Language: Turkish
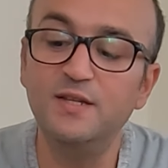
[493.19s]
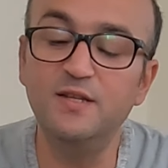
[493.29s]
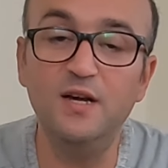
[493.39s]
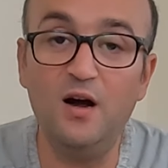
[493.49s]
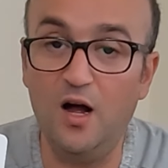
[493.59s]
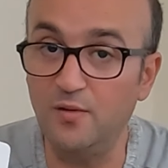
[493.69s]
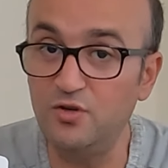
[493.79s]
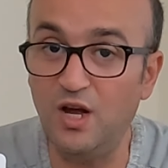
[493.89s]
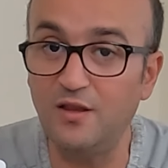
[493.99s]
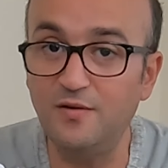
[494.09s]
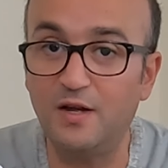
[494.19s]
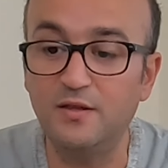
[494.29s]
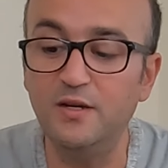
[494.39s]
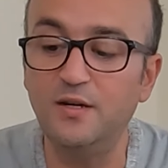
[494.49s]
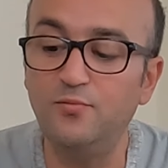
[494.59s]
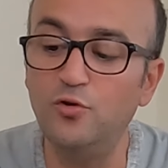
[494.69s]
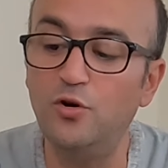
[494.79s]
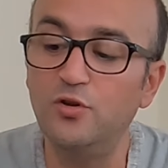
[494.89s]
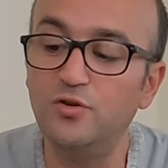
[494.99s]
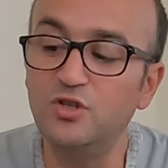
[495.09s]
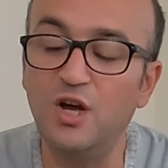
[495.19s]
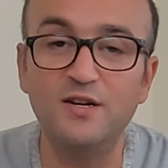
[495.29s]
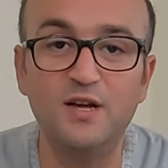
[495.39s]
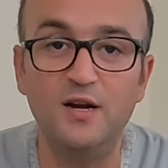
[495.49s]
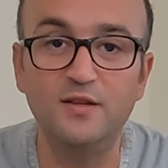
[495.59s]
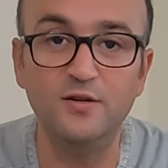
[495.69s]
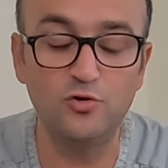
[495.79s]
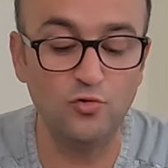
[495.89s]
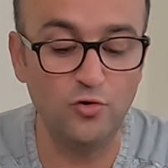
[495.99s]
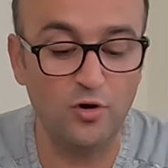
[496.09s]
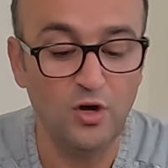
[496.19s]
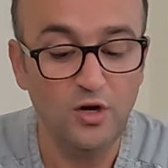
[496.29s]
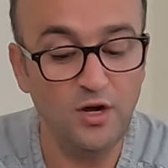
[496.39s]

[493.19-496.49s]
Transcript: size 66 wattlık bu şarj aletini sunuyor.